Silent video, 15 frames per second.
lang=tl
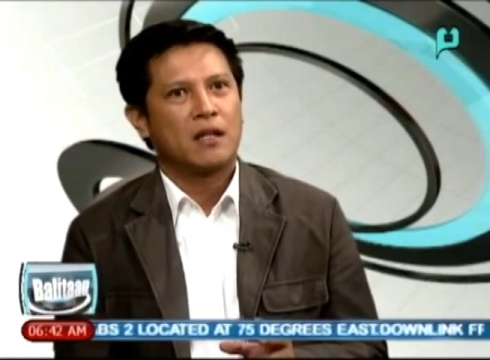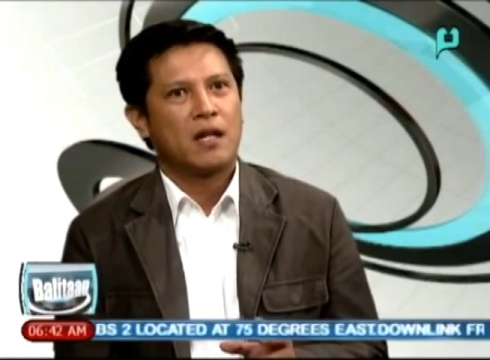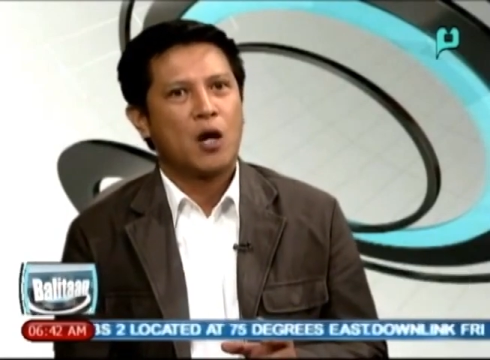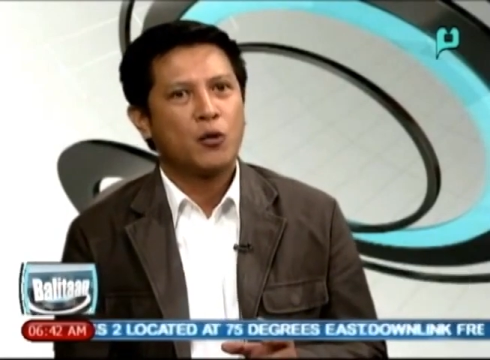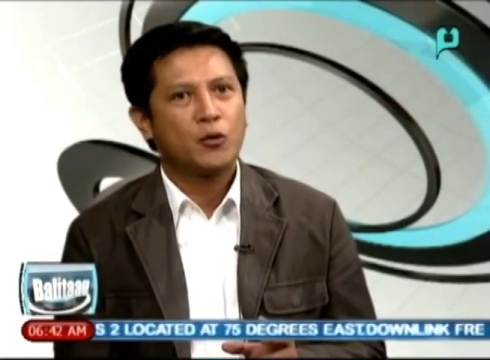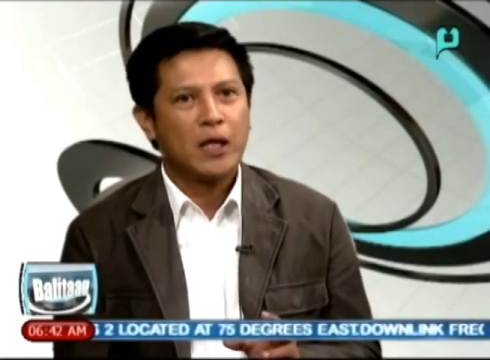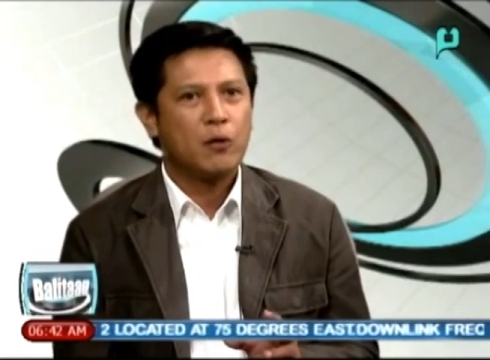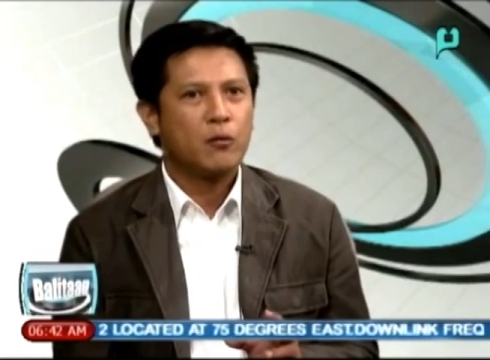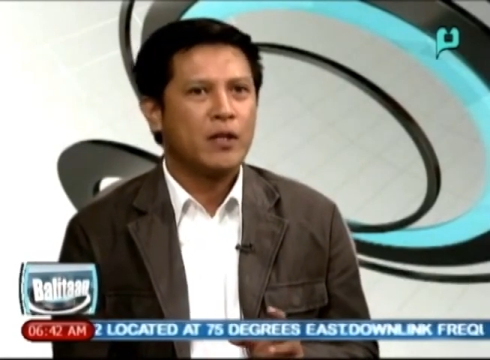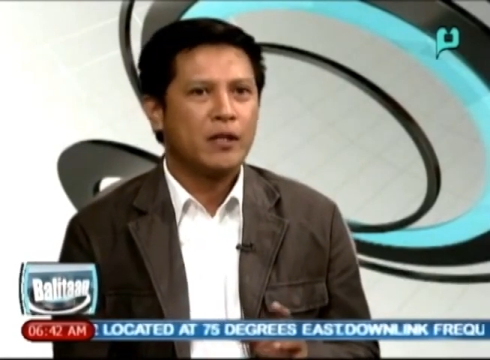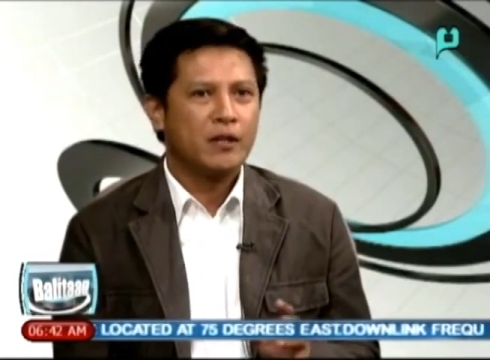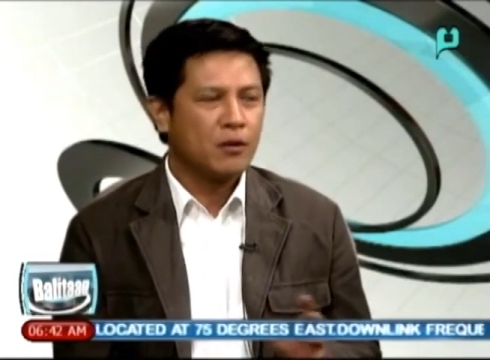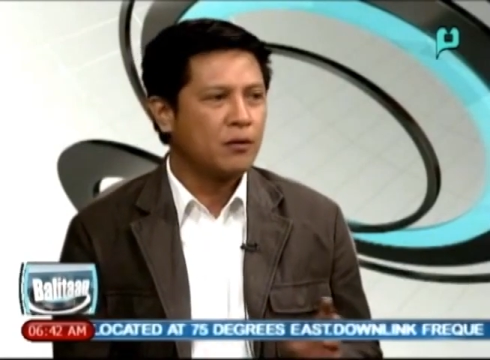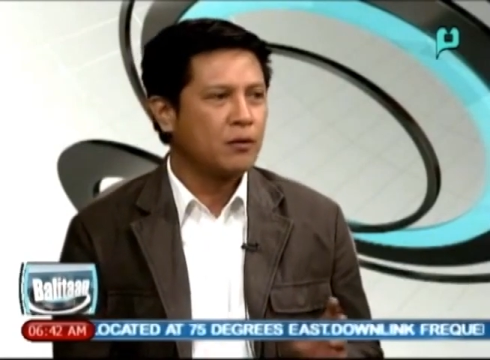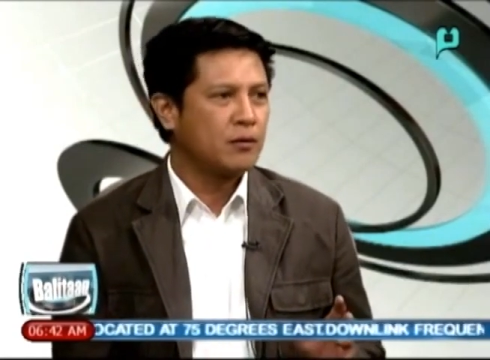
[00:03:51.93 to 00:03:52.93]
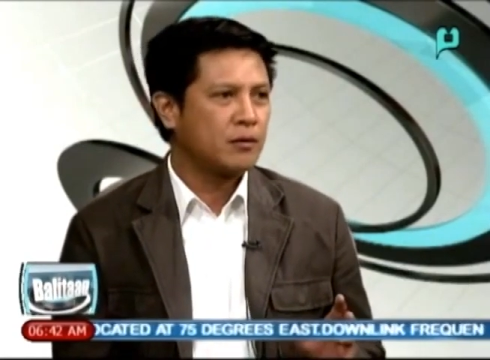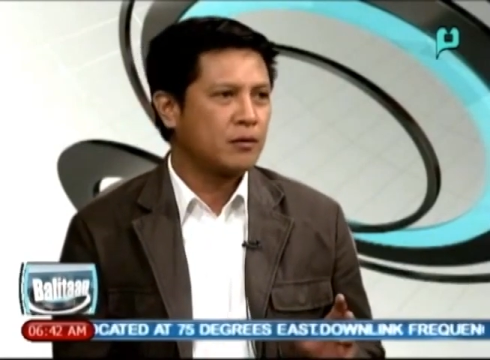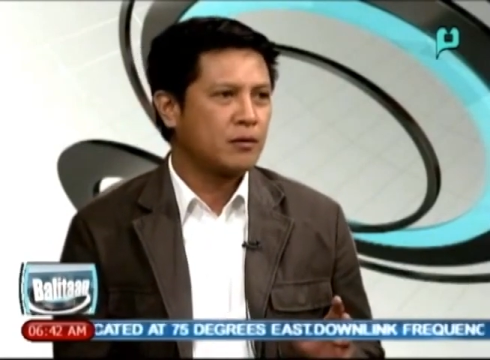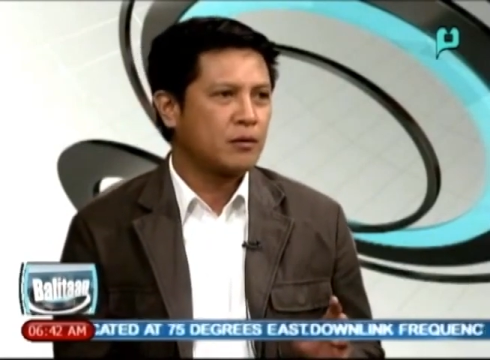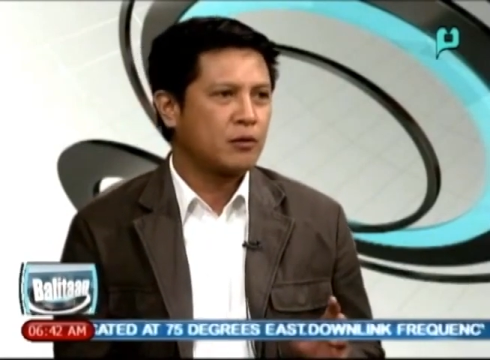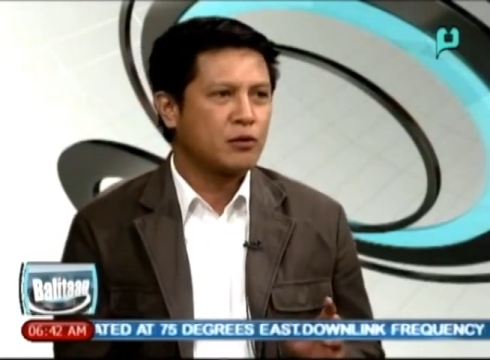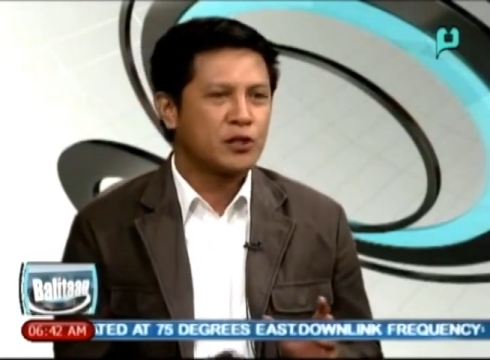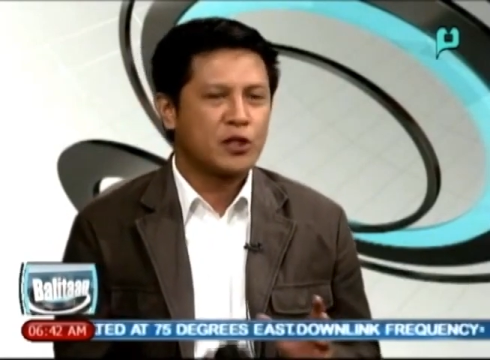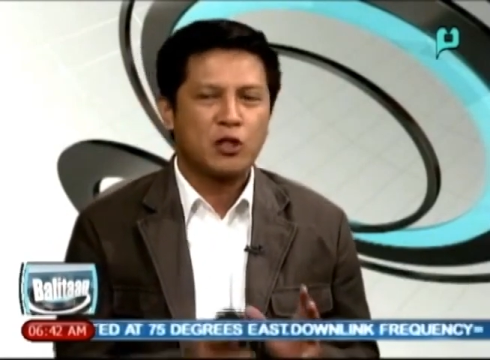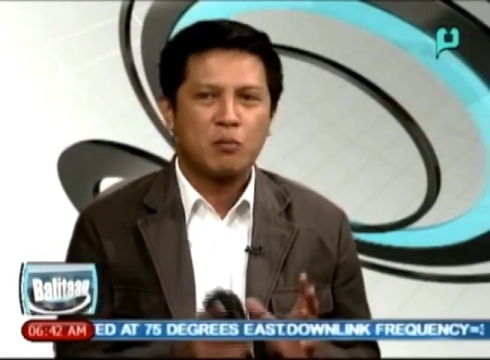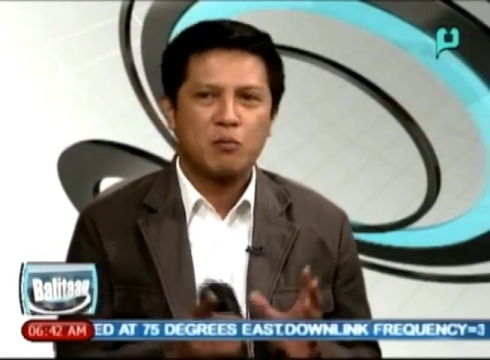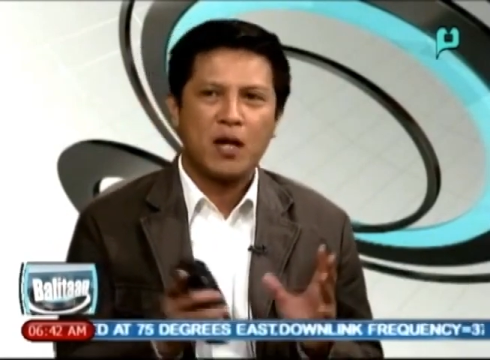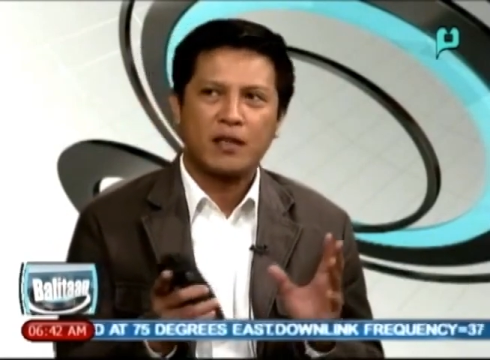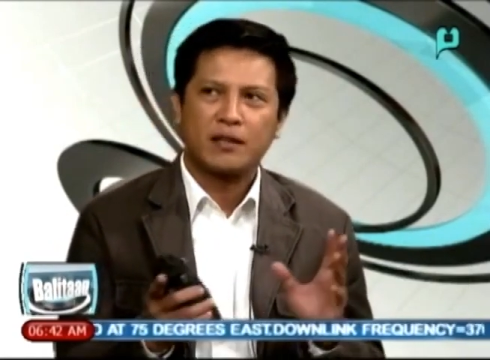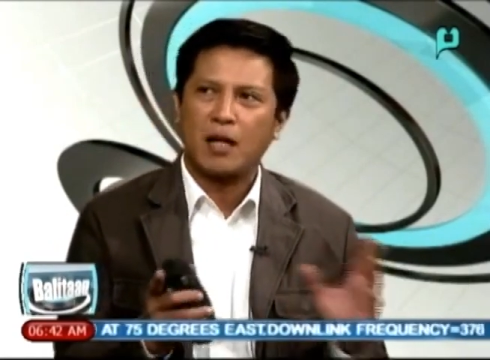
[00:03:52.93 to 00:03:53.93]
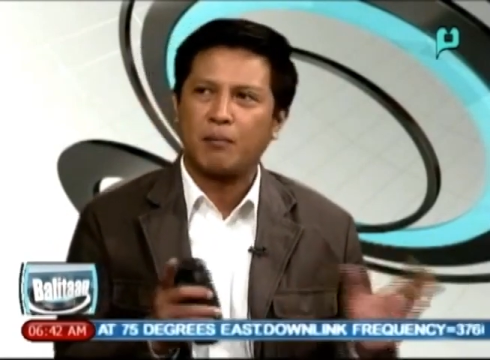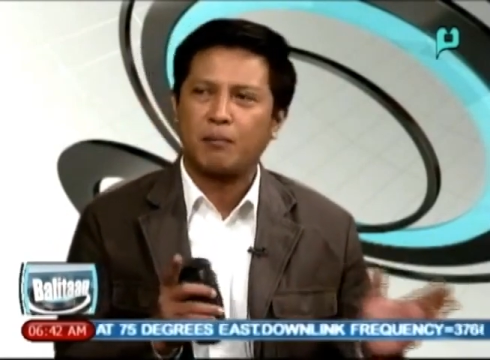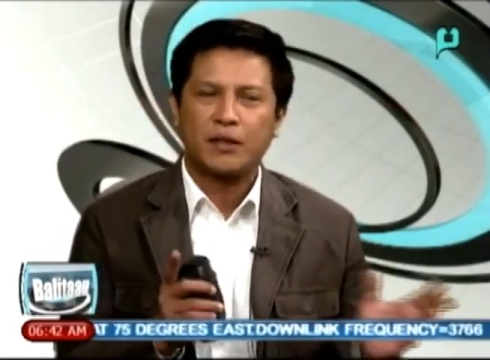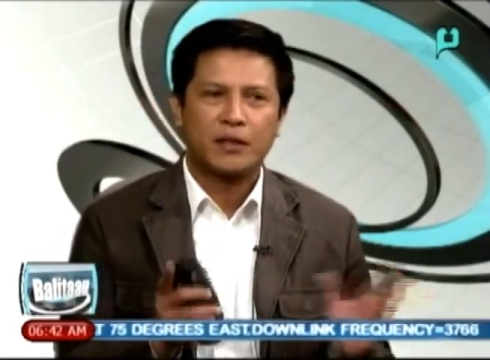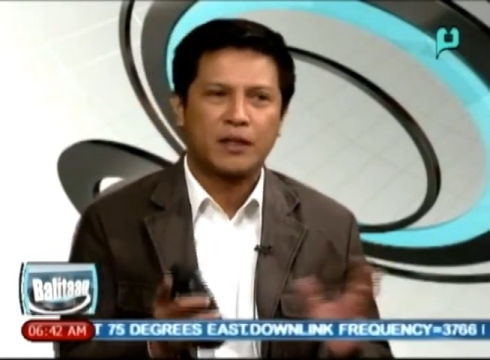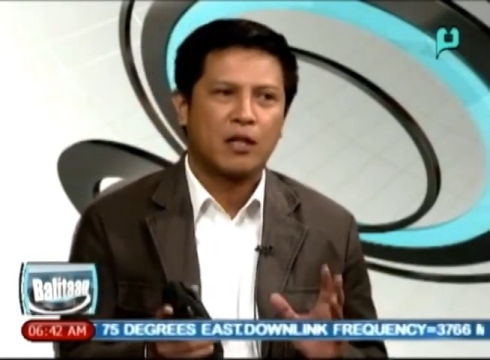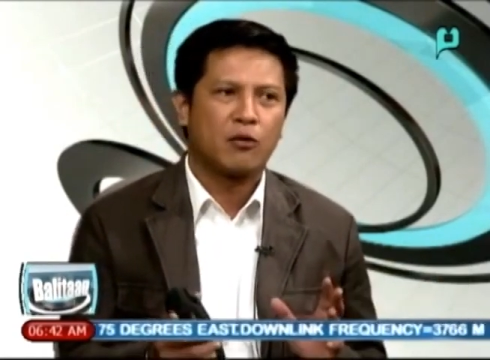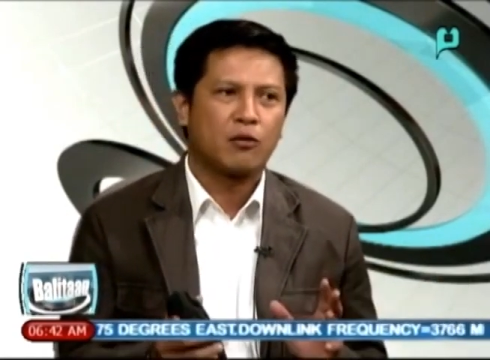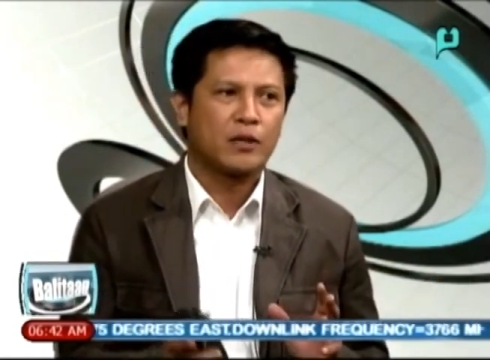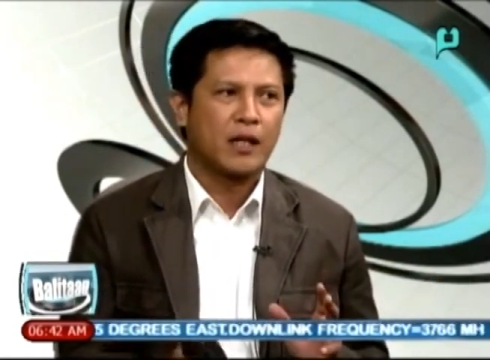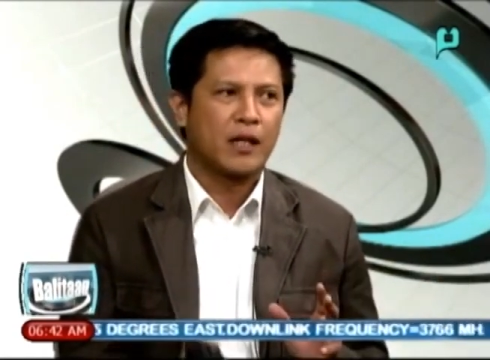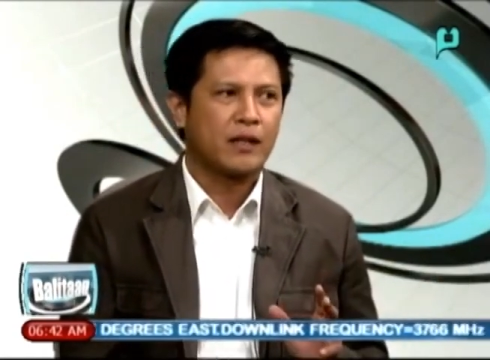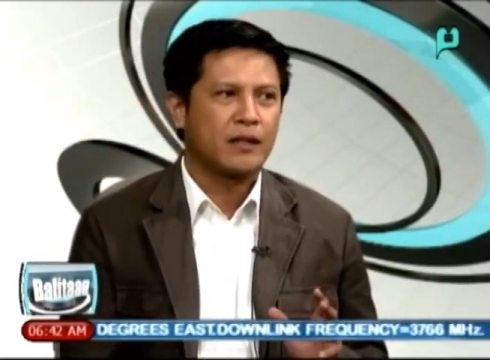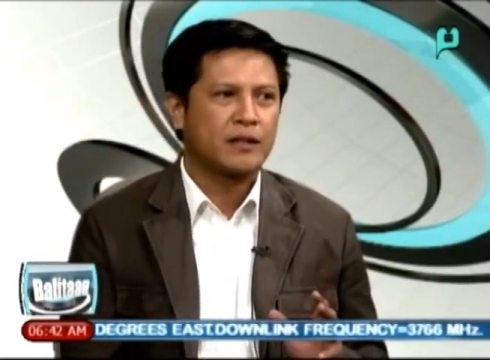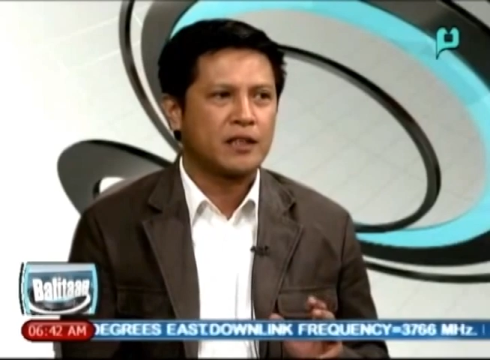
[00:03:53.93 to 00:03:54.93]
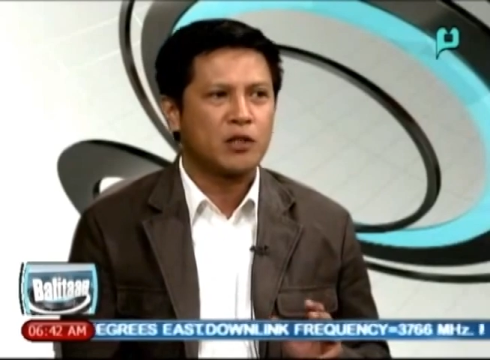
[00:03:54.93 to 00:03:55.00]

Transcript: how they will know kung sino yung mga dapat nilang unahin.